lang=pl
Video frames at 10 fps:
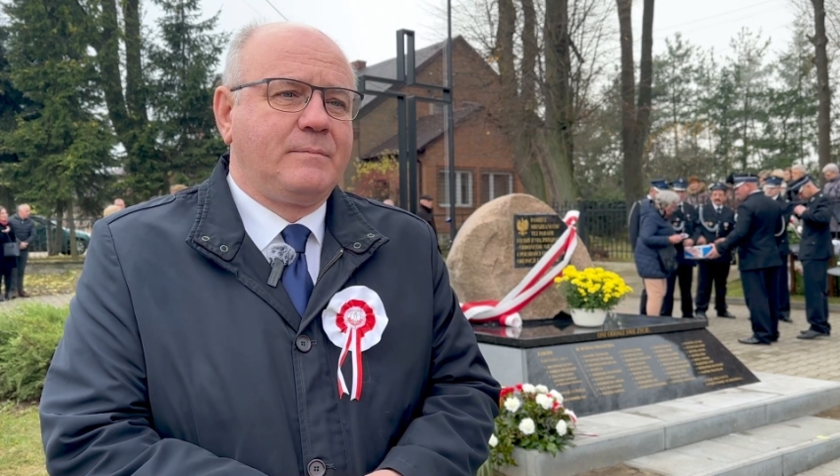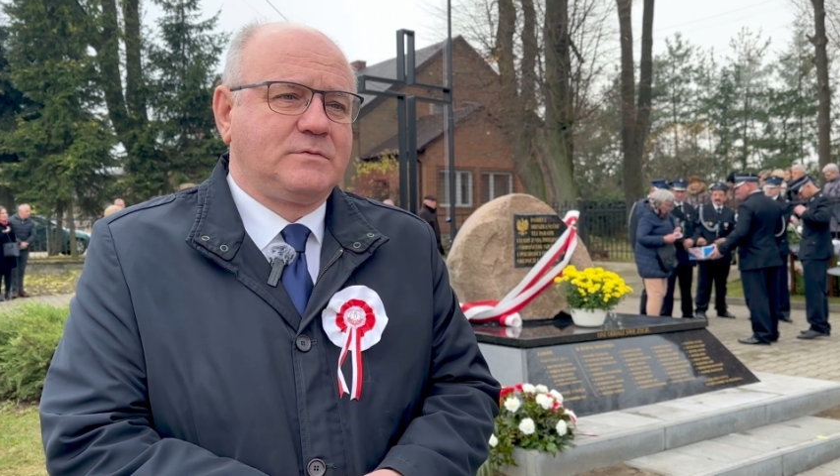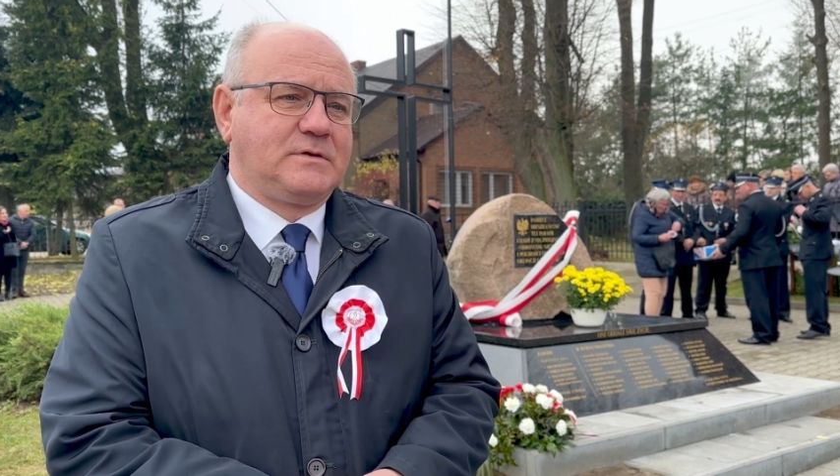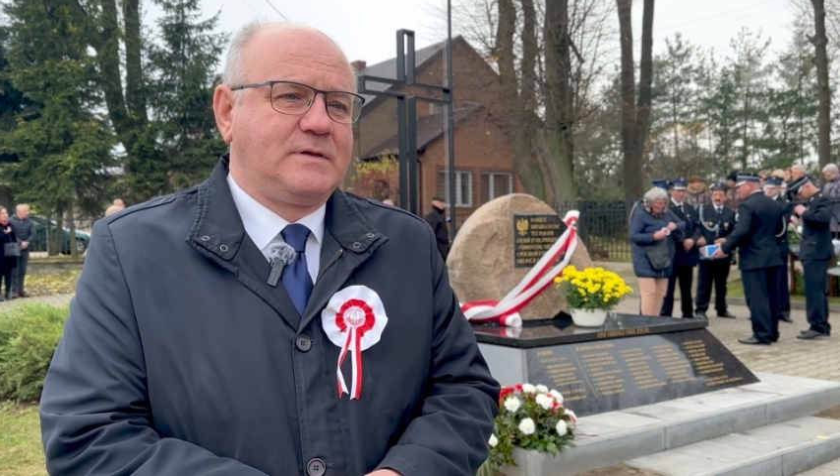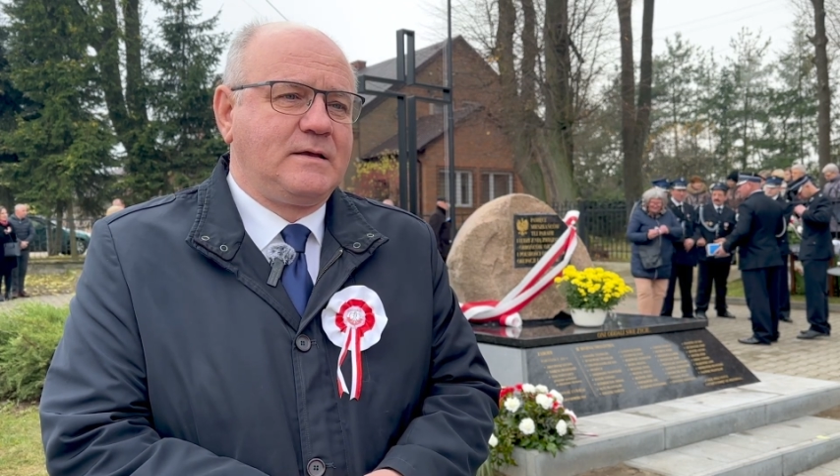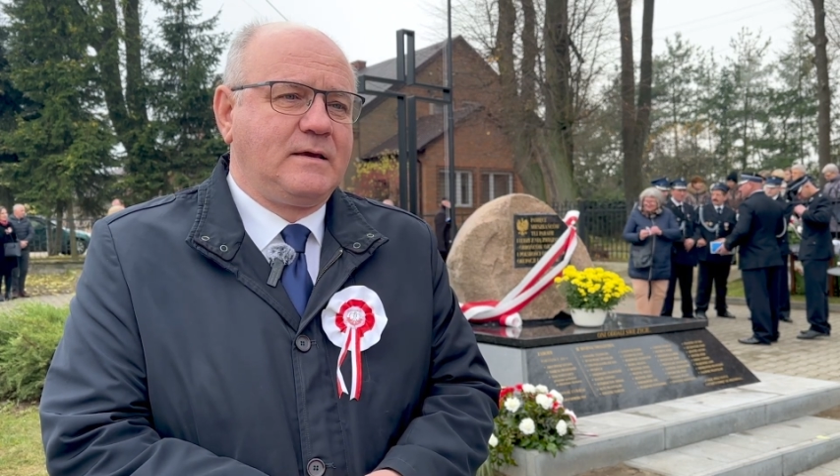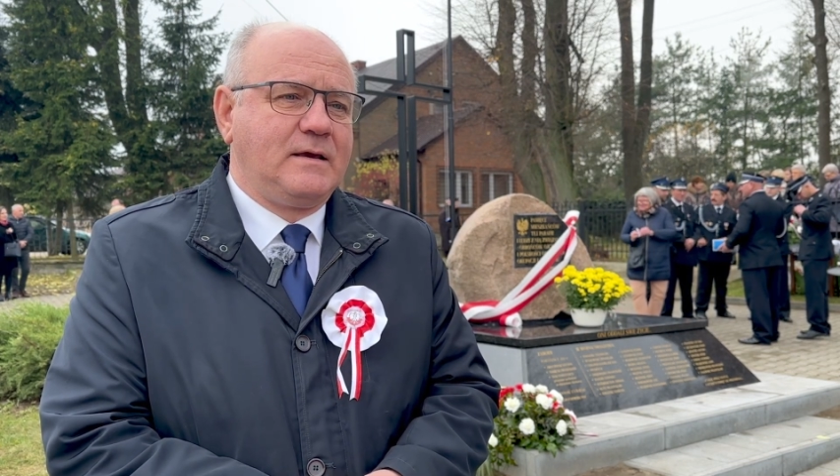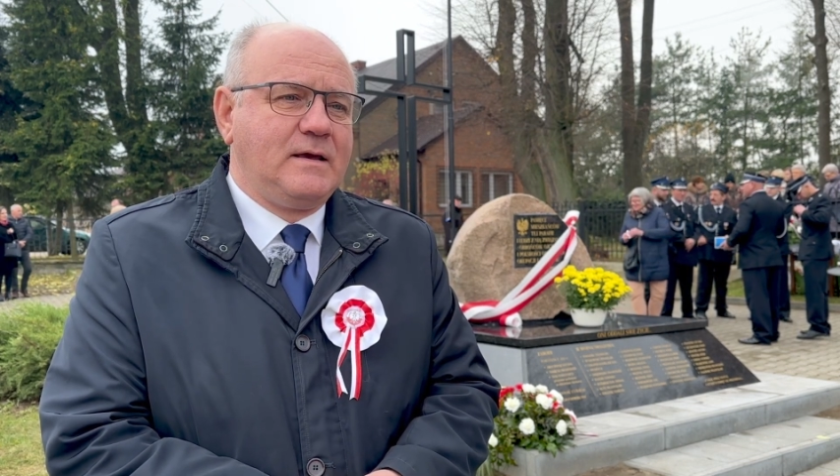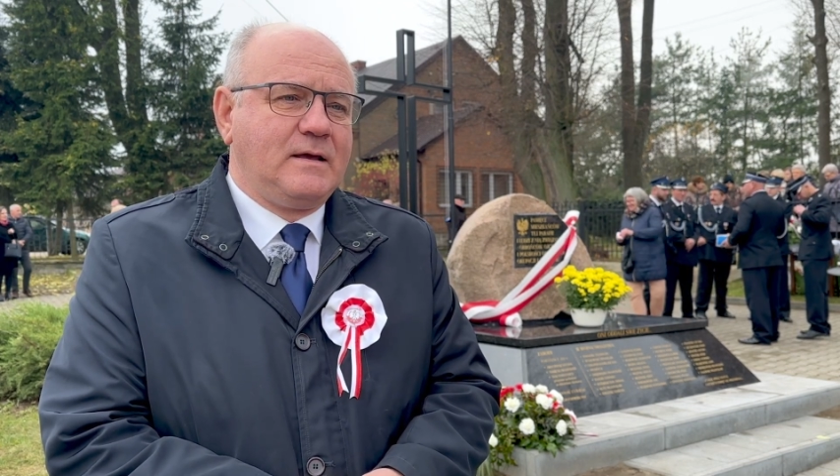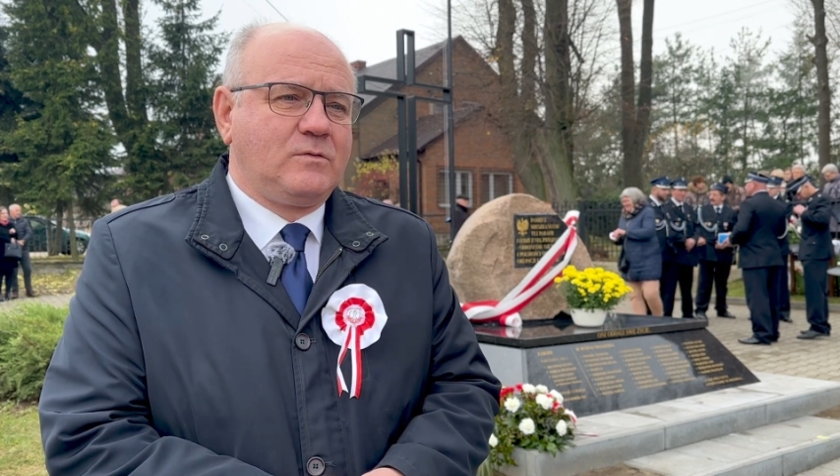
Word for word: pozostanie